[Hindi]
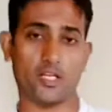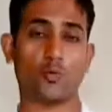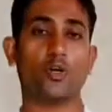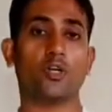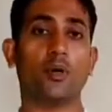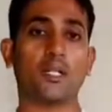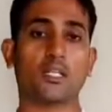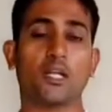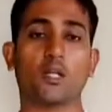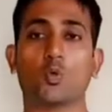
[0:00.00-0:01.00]
माइनस पॉइंट की
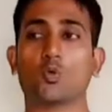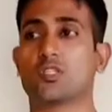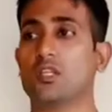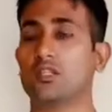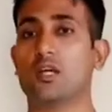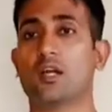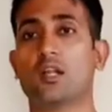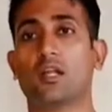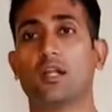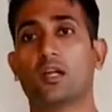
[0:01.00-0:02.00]
बात करें तो उसके
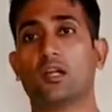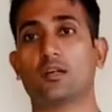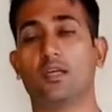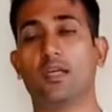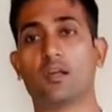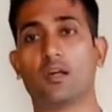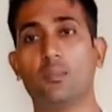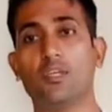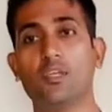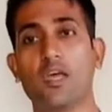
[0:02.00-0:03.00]
अंदर एक
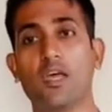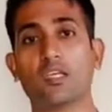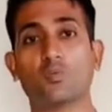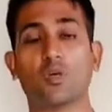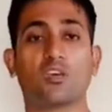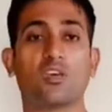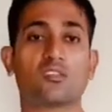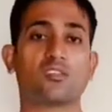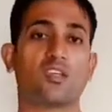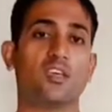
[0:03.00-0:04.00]
कमी ये है कि इसमें
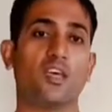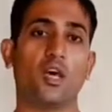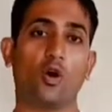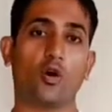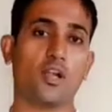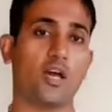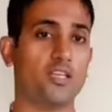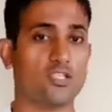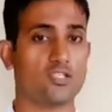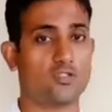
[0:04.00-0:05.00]
किक्स नहीं है और ना
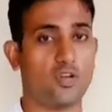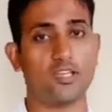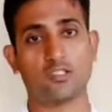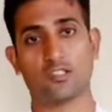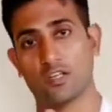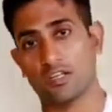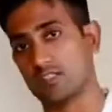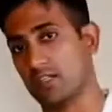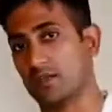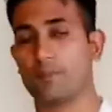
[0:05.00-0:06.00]
ही स्ट्राइक्स
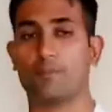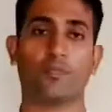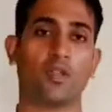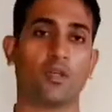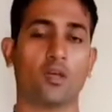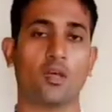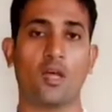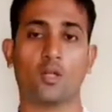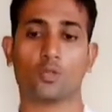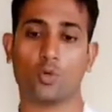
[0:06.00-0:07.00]
टेक्निक्स है
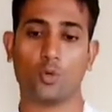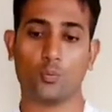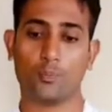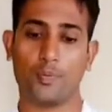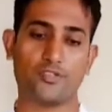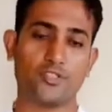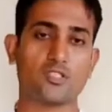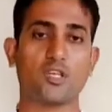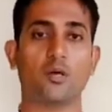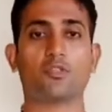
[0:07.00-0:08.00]
तो
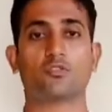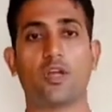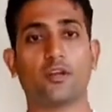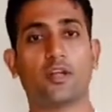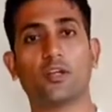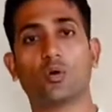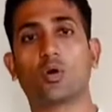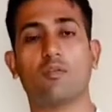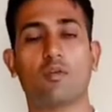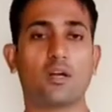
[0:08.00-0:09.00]
पंचेस से हम स्ट्राइक टेक्निक
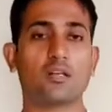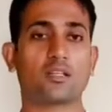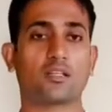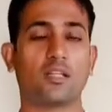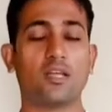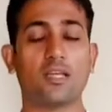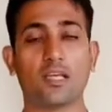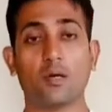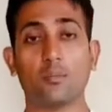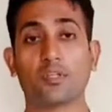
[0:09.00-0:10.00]
को कवर कर सकते हैं
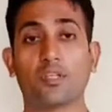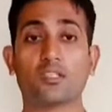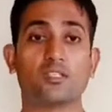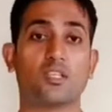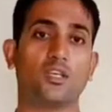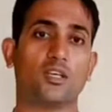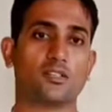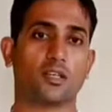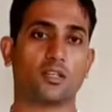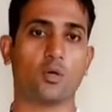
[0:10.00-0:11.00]
लेकिन हम किक्स नहीं
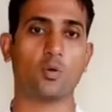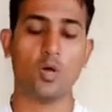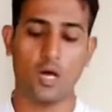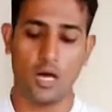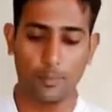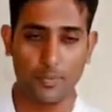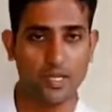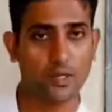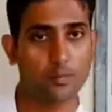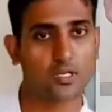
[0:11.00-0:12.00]
कर सकते हो आप
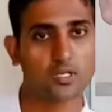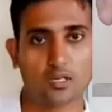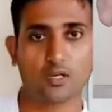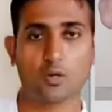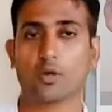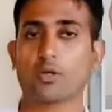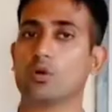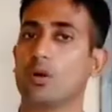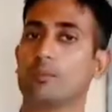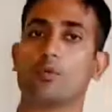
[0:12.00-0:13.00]
एक भी किक करोगे
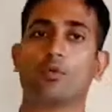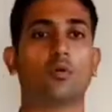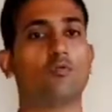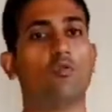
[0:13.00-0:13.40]
तो आपको